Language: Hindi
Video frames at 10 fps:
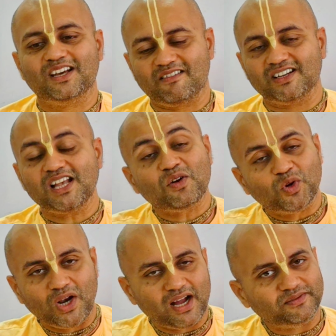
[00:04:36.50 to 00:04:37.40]
दरवाज़ा
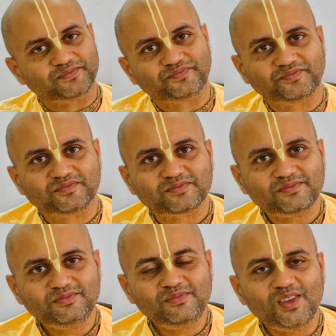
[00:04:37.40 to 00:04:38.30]
खुला
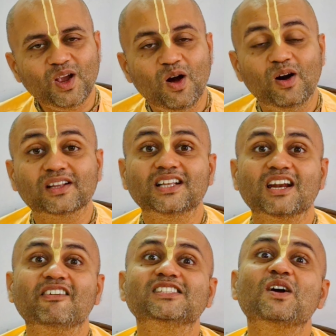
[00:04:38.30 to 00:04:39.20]
और
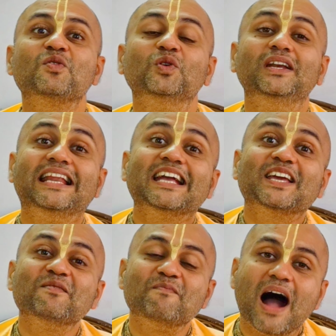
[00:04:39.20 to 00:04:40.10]
दरवाज़ा खुलने
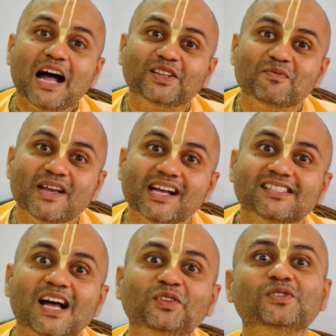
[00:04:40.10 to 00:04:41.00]
के बाद वे
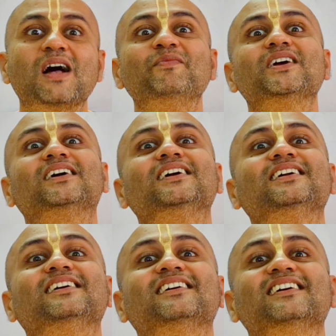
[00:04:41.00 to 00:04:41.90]
एक साधु सामने खड़े
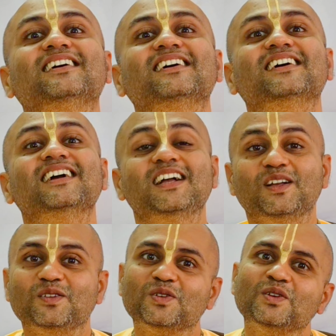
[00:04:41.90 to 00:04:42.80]
हैं
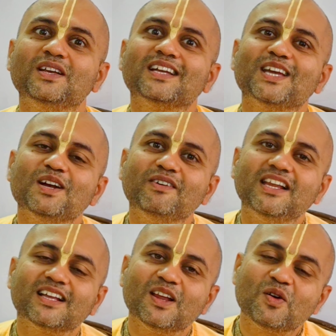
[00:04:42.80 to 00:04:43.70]
जिन्होंने
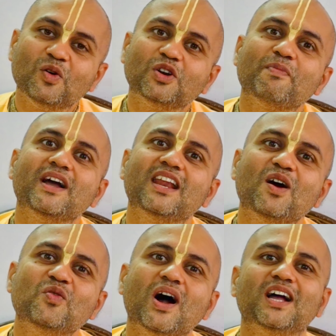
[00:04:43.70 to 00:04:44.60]
केवल एक लंगोट पहना
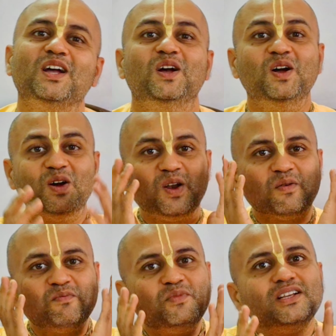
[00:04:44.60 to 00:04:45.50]
हुआ है
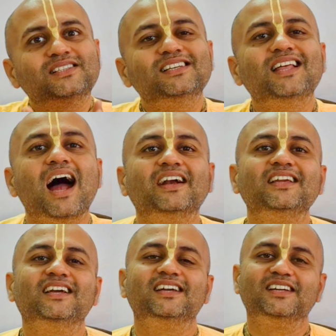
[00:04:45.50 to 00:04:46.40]
लंबी सी
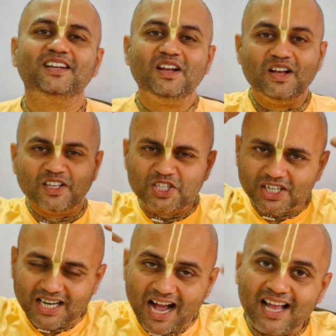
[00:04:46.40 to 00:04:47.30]
दाढ़ी है
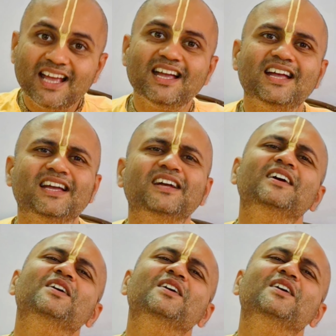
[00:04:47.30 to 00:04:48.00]
जटाएं हैं